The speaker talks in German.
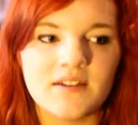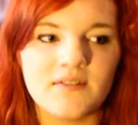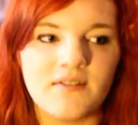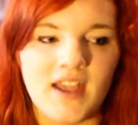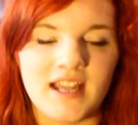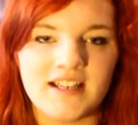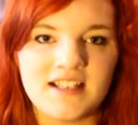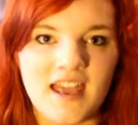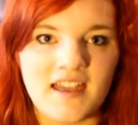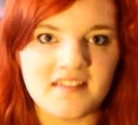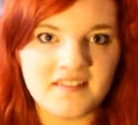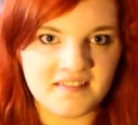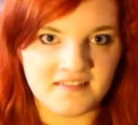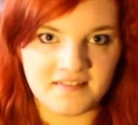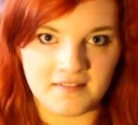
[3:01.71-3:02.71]
werden
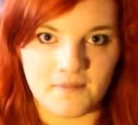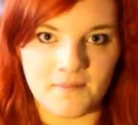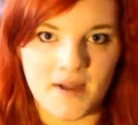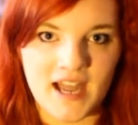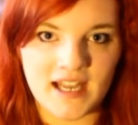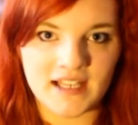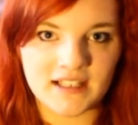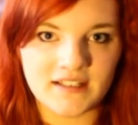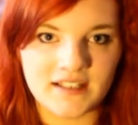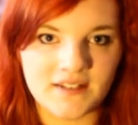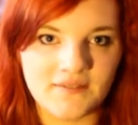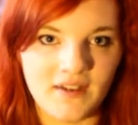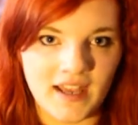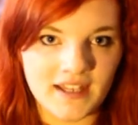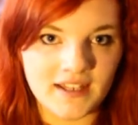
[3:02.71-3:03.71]
Tests gemacht,
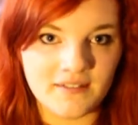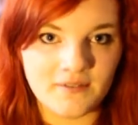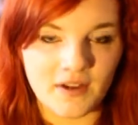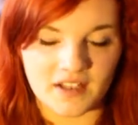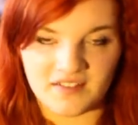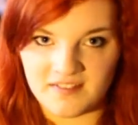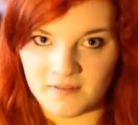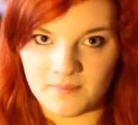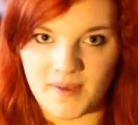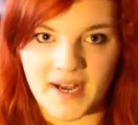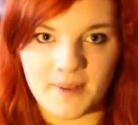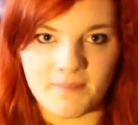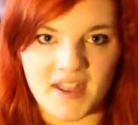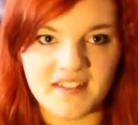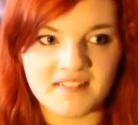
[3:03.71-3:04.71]
in welche Fraktion man
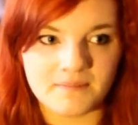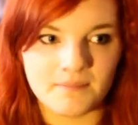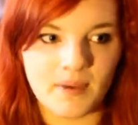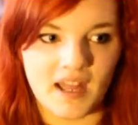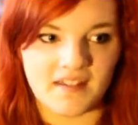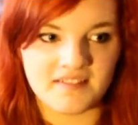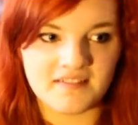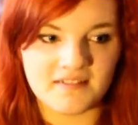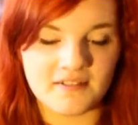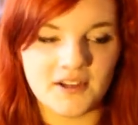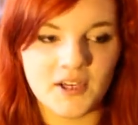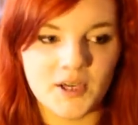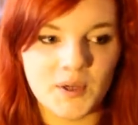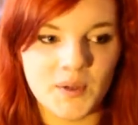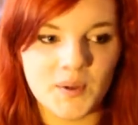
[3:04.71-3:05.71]
am besten passt.
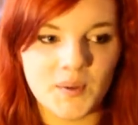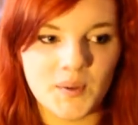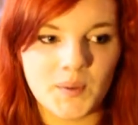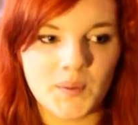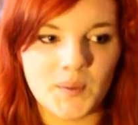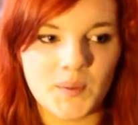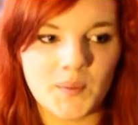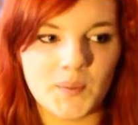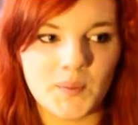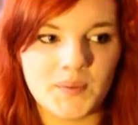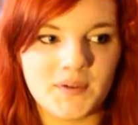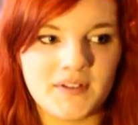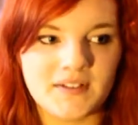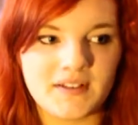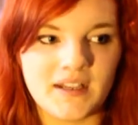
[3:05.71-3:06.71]

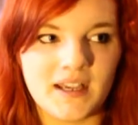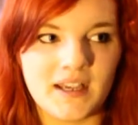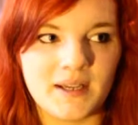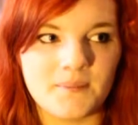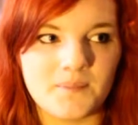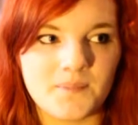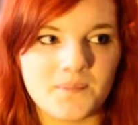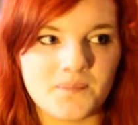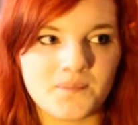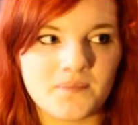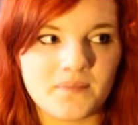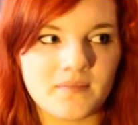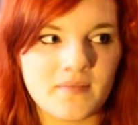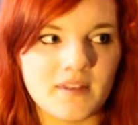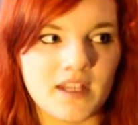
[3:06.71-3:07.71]
Und ähm,
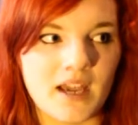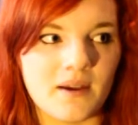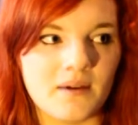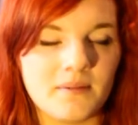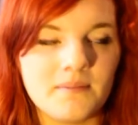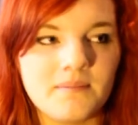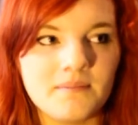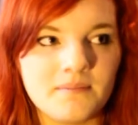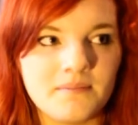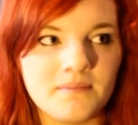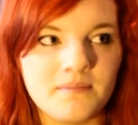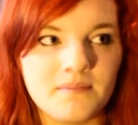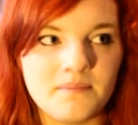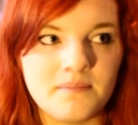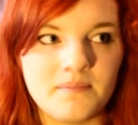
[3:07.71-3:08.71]
ja,
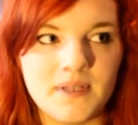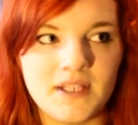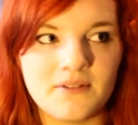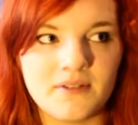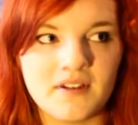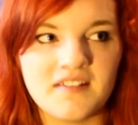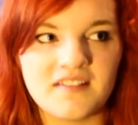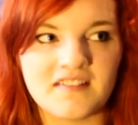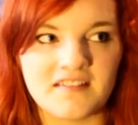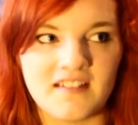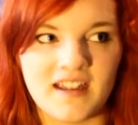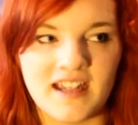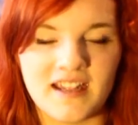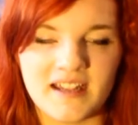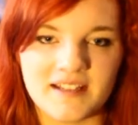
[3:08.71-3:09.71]
Beatrice
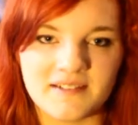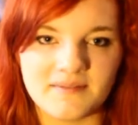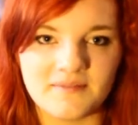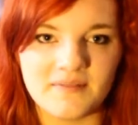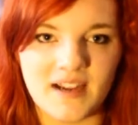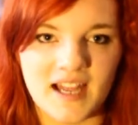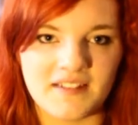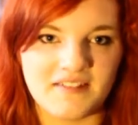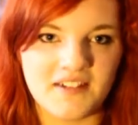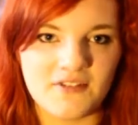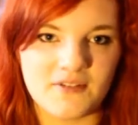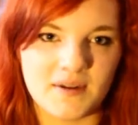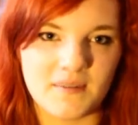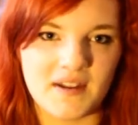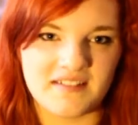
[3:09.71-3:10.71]
äh, hat sich
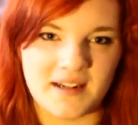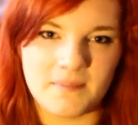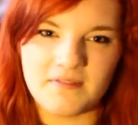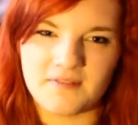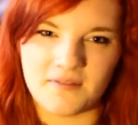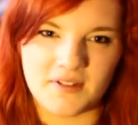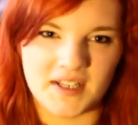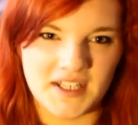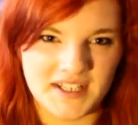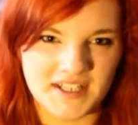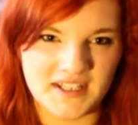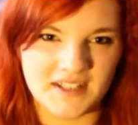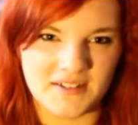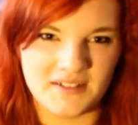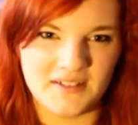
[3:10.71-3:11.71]
schon immer selbst für nicht